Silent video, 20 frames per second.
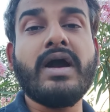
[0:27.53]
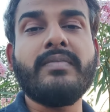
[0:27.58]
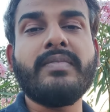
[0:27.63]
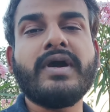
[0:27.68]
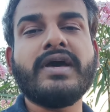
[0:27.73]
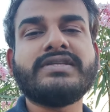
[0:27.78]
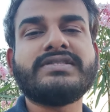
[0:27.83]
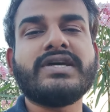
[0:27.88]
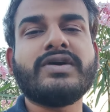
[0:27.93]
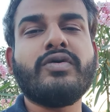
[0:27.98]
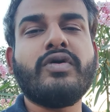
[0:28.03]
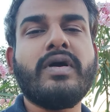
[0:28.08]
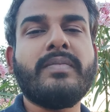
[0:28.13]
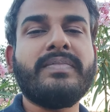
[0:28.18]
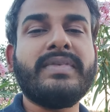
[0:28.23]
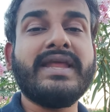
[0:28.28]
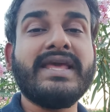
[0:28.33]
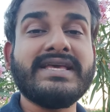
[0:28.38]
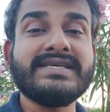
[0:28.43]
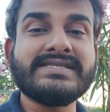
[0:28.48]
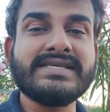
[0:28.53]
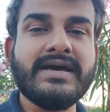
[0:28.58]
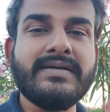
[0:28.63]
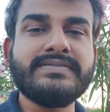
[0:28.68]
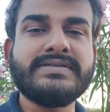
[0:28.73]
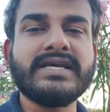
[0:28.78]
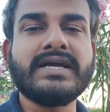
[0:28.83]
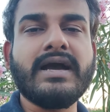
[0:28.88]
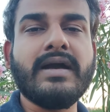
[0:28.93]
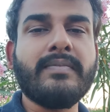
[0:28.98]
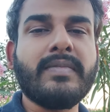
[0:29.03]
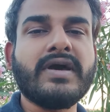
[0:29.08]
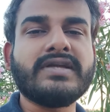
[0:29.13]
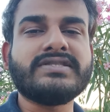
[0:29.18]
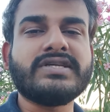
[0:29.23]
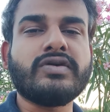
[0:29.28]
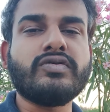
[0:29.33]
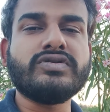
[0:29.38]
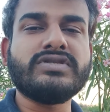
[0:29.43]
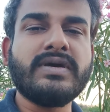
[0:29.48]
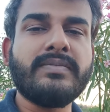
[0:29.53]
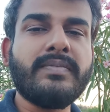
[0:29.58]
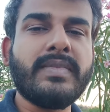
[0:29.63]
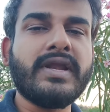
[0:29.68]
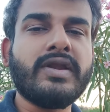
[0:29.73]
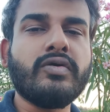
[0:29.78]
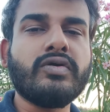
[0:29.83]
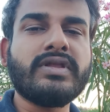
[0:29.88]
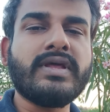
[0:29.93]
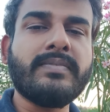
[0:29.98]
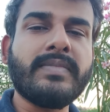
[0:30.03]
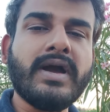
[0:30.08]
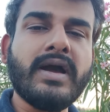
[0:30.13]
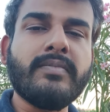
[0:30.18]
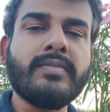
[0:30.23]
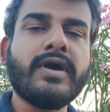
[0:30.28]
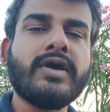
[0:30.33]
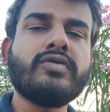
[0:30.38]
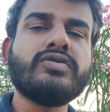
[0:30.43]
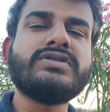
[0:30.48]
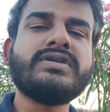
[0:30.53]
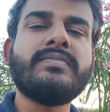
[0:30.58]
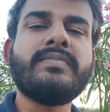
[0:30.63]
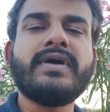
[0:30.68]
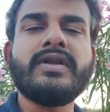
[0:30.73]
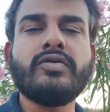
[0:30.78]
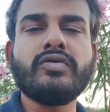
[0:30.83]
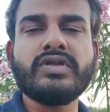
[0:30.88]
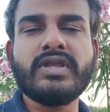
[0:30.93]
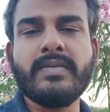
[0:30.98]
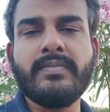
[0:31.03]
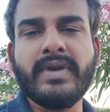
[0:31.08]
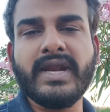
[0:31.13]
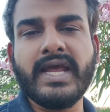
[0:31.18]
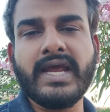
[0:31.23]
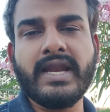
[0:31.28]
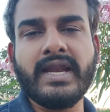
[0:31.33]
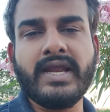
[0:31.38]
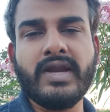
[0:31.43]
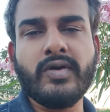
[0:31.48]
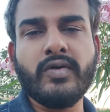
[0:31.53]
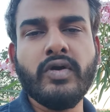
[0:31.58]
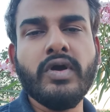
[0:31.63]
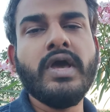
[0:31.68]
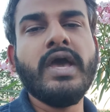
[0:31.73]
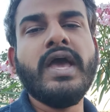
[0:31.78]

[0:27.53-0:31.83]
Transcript: काम कर सको अपने हिसाब से काम कर सको जब मन हो तब काम करो जब मन हो तब ब्रेक ले लो